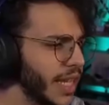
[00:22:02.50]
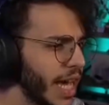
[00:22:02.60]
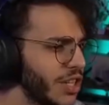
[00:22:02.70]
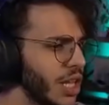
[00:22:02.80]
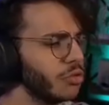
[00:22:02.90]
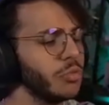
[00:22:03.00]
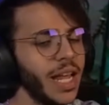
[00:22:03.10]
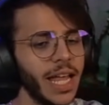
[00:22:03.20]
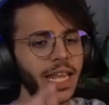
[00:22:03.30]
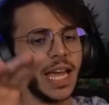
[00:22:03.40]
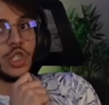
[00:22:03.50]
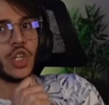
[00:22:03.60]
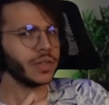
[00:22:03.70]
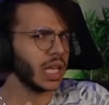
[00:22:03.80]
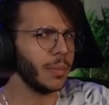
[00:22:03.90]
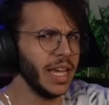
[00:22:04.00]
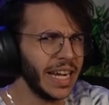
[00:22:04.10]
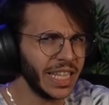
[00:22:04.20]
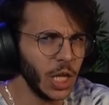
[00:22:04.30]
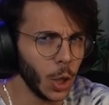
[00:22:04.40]
الخير شارككم الحلقه شكرا ان شاء الله
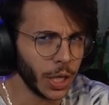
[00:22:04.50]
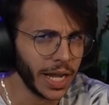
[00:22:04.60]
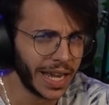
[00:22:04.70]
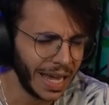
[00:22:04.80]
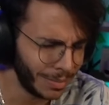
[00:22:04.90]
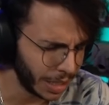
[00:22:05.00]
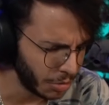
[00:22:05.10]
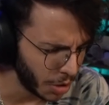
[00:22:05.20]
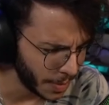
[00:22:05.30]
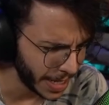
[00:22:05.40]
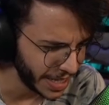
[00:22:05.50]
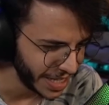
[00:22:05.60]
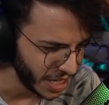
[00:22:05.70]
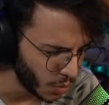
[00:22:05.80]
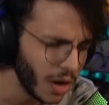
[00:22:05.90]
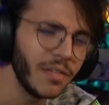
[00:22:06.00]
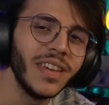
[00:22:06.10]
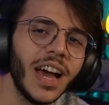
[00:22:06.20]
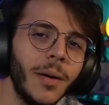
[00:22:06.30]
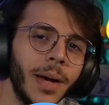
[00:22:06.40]
بالحلقات الاخرى كما معكم عبادي وفي
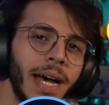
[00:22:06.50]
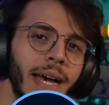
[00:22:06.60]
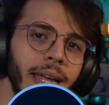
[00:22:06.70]
امان